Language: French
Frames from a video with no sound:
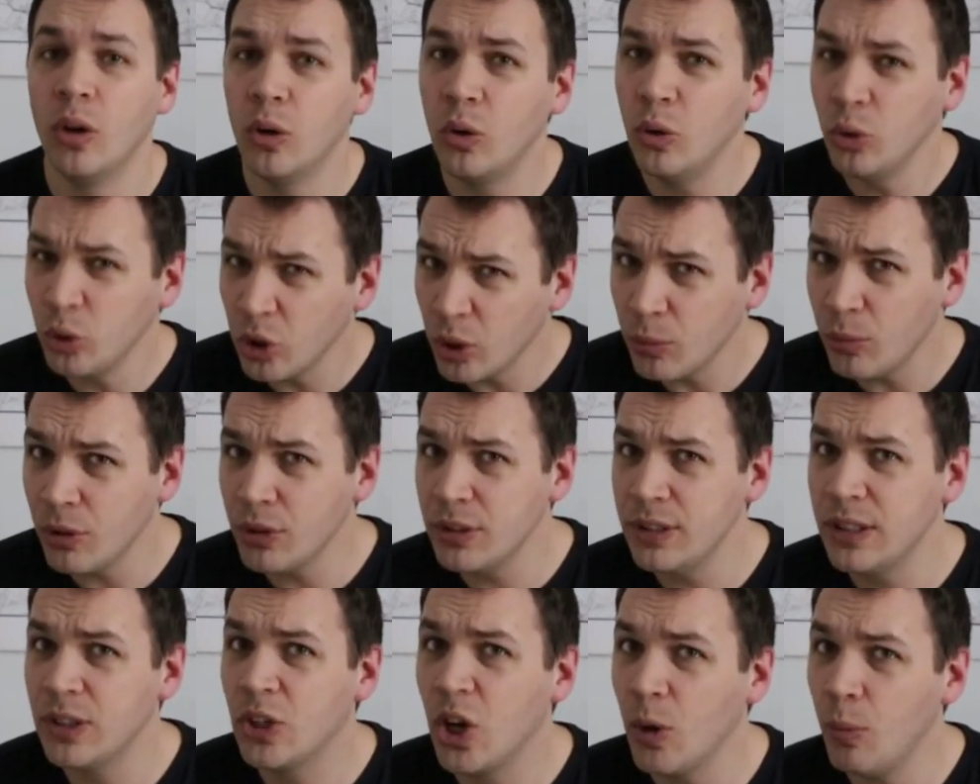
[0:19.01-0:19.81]
Autrement
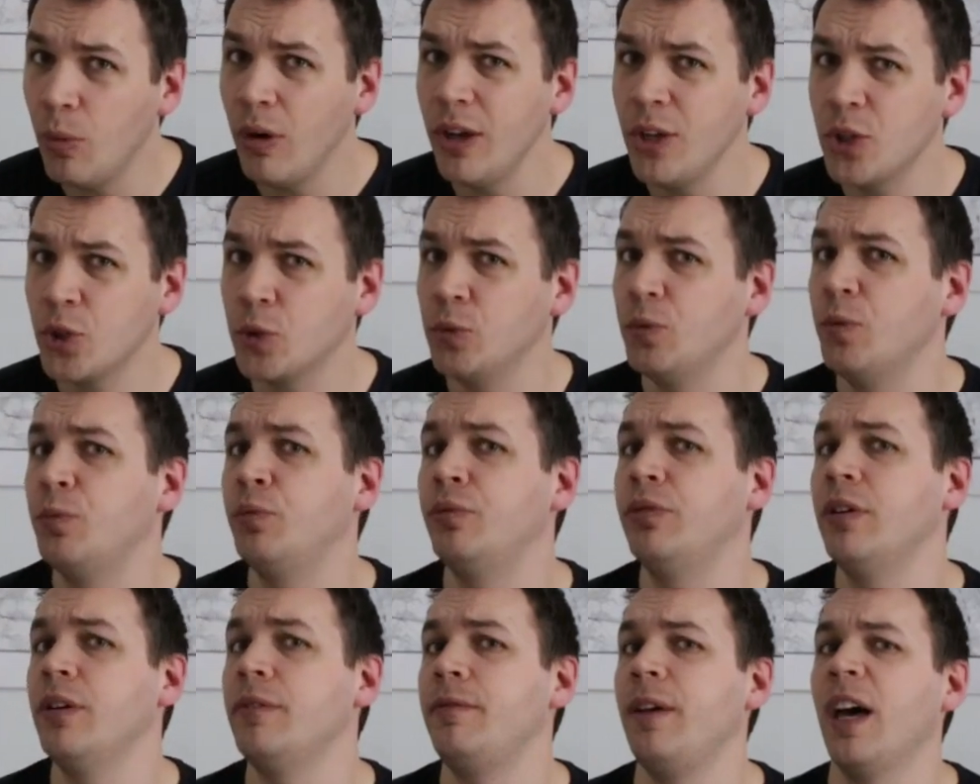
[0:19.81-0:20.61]
dit, comment est-ce que vous
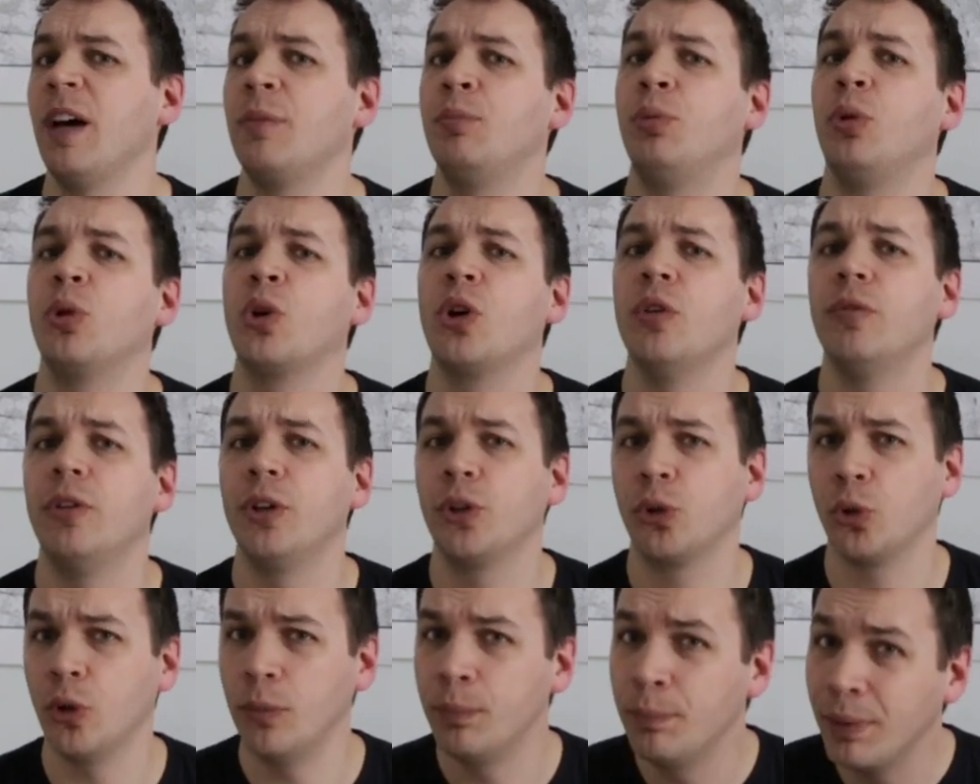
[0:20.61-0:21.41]
pouvez faire pour que
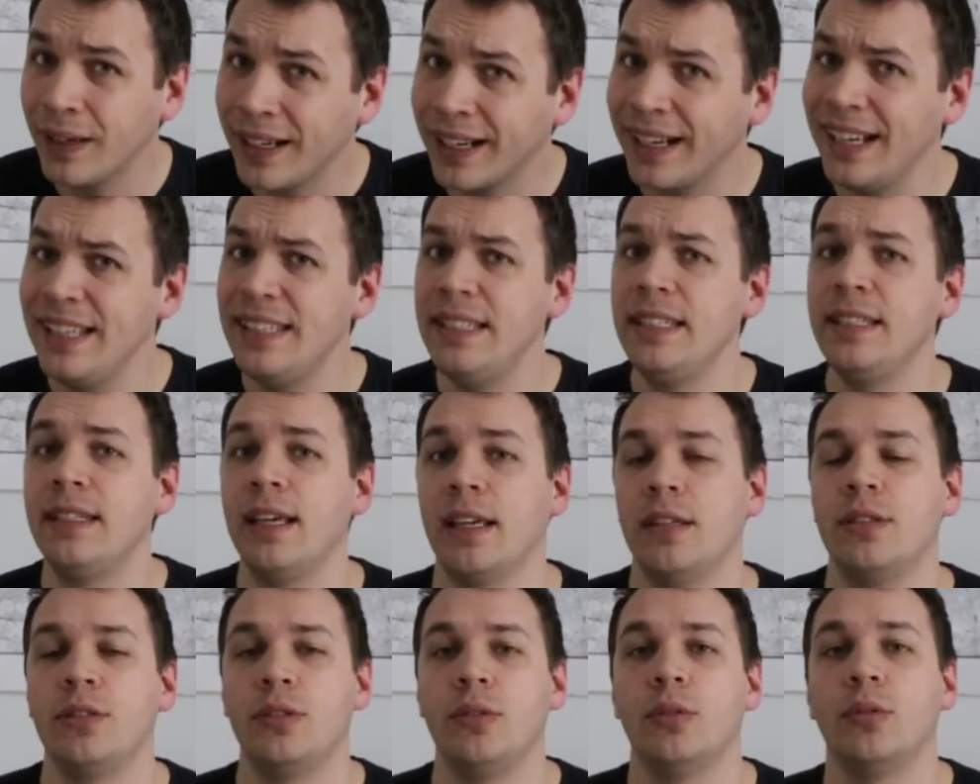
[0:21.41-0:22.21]
votre
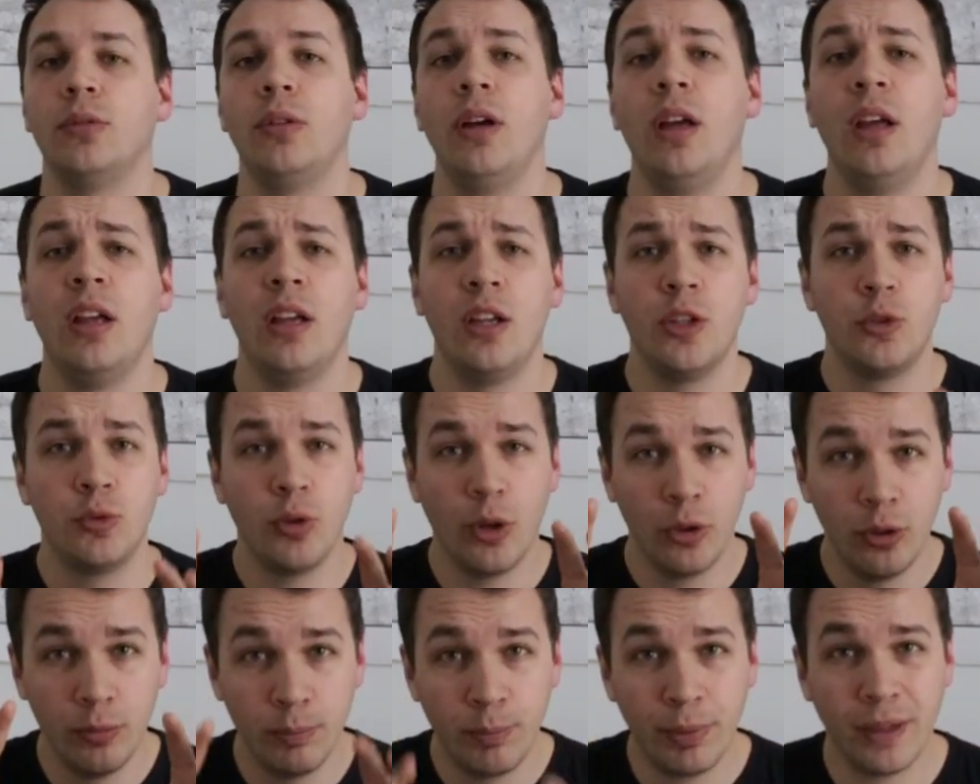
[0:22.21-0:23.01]
prédication
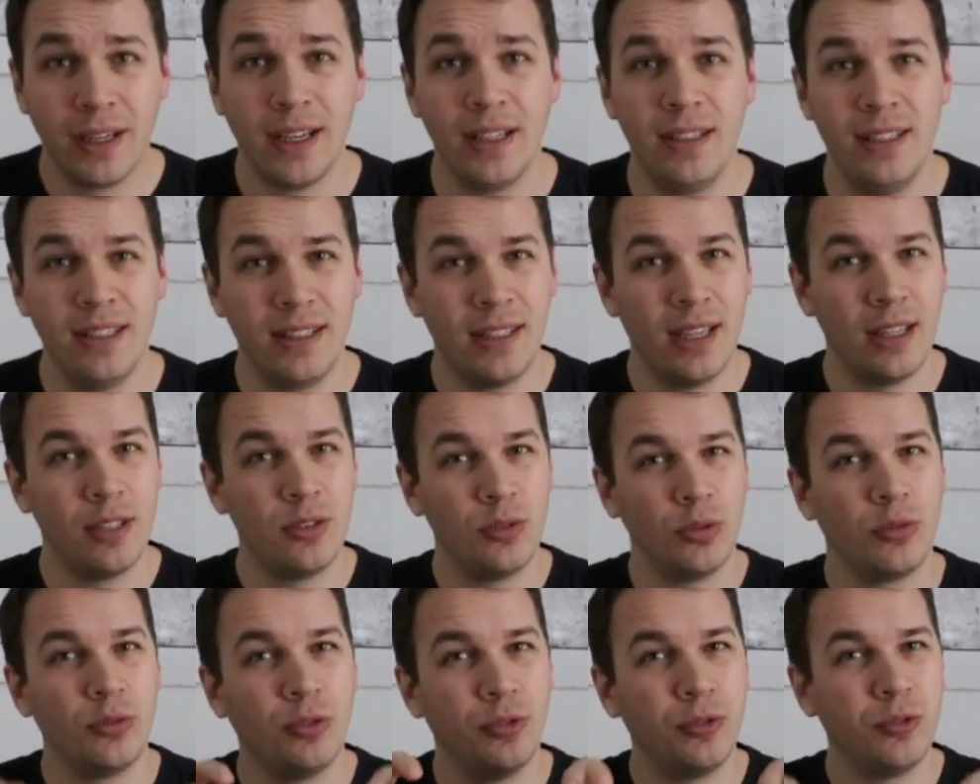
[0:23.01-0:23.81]
soit une
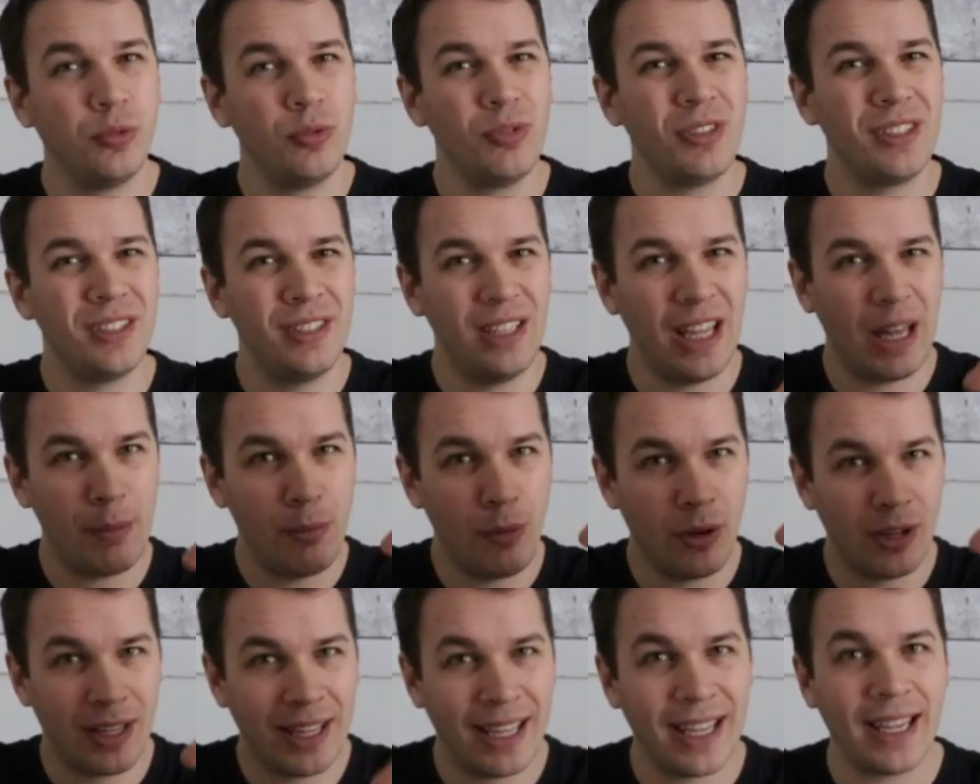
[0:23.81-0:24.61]
prédication
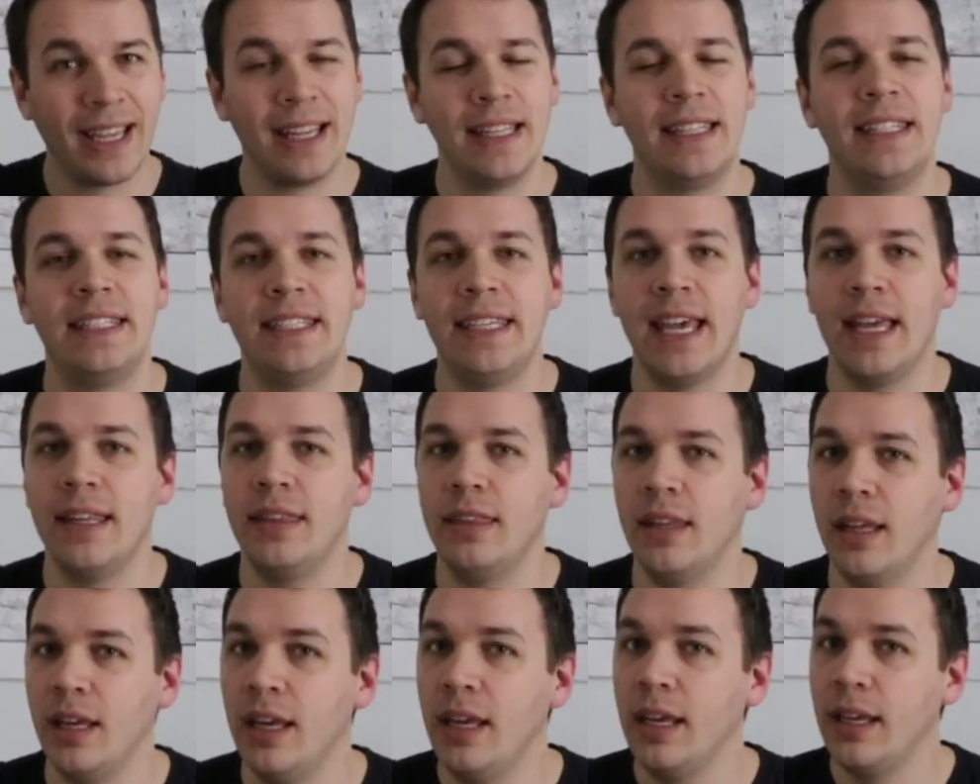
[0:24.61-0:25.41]
foncièrement
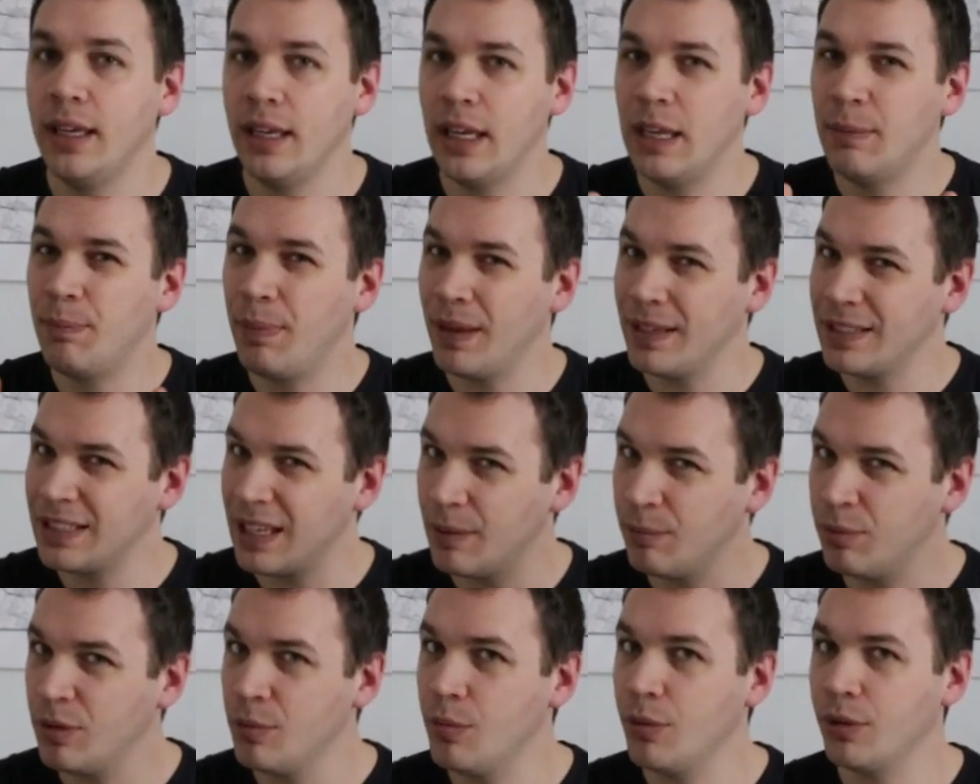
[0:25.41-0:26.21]
chrétienne et pas
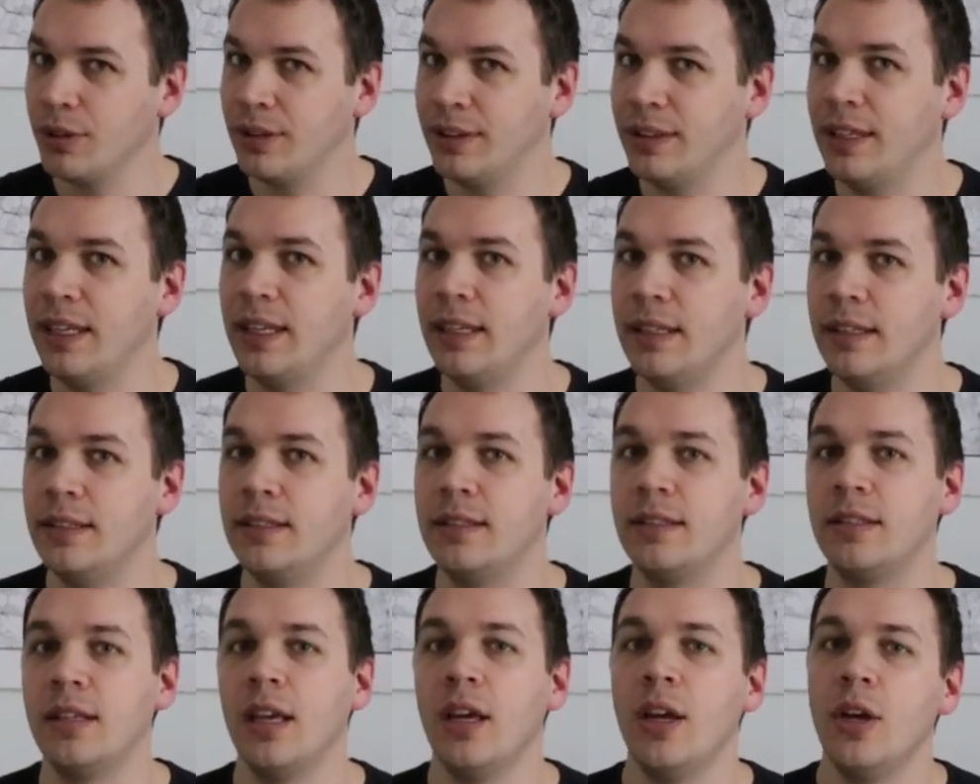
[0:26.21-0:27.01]
simplement
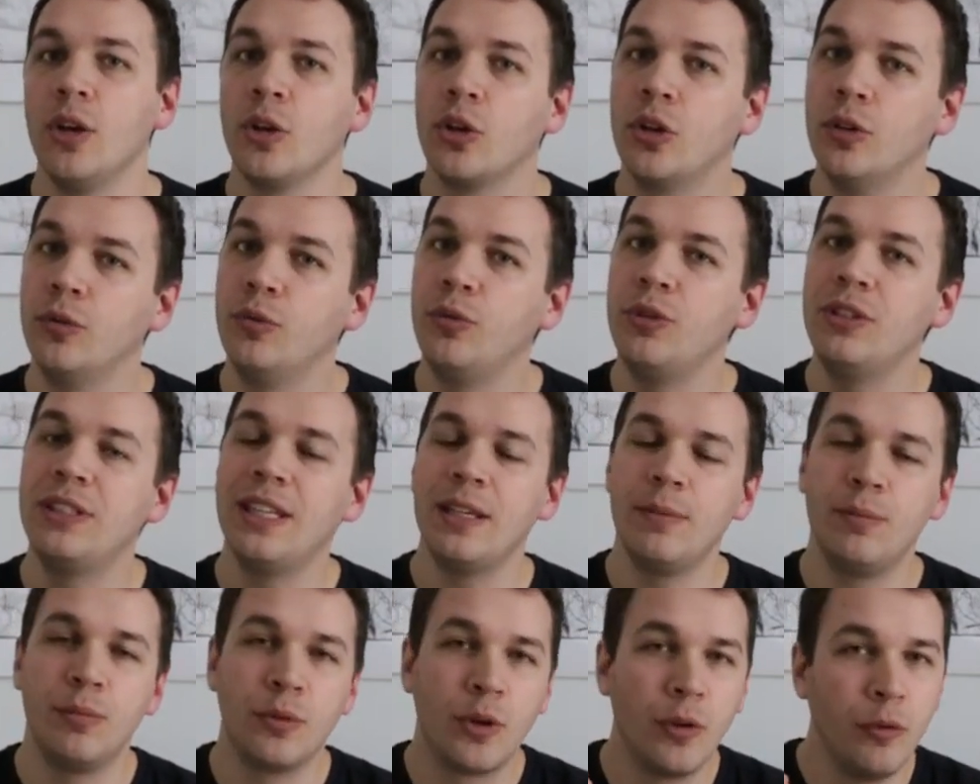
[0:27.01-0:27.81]
théiste que
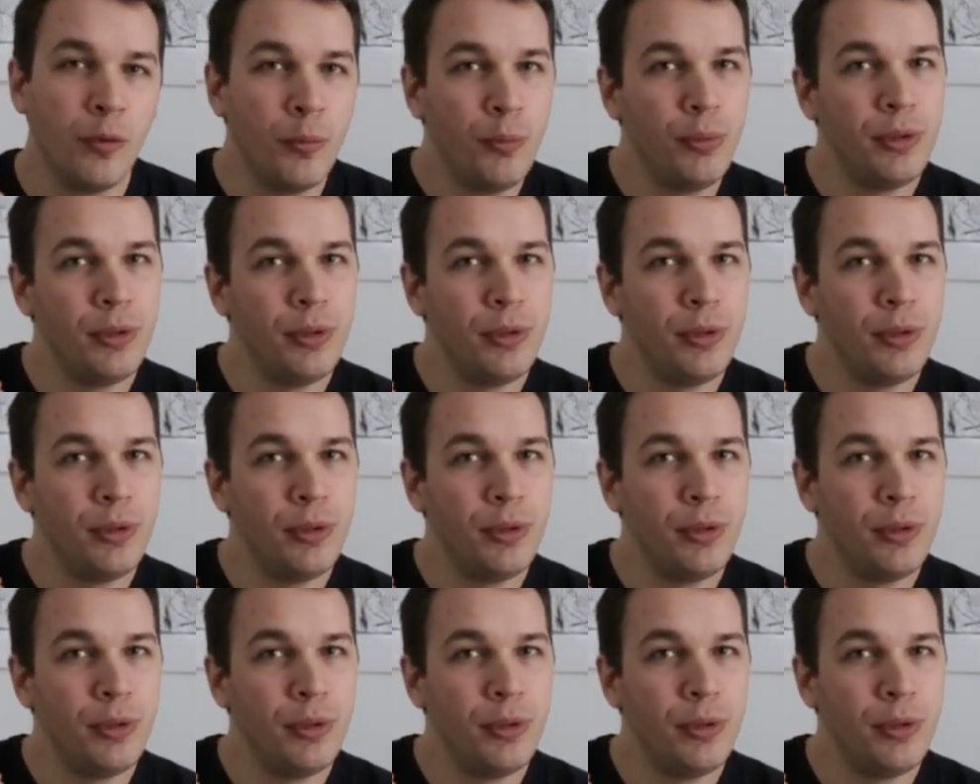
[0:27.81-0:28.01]
vous,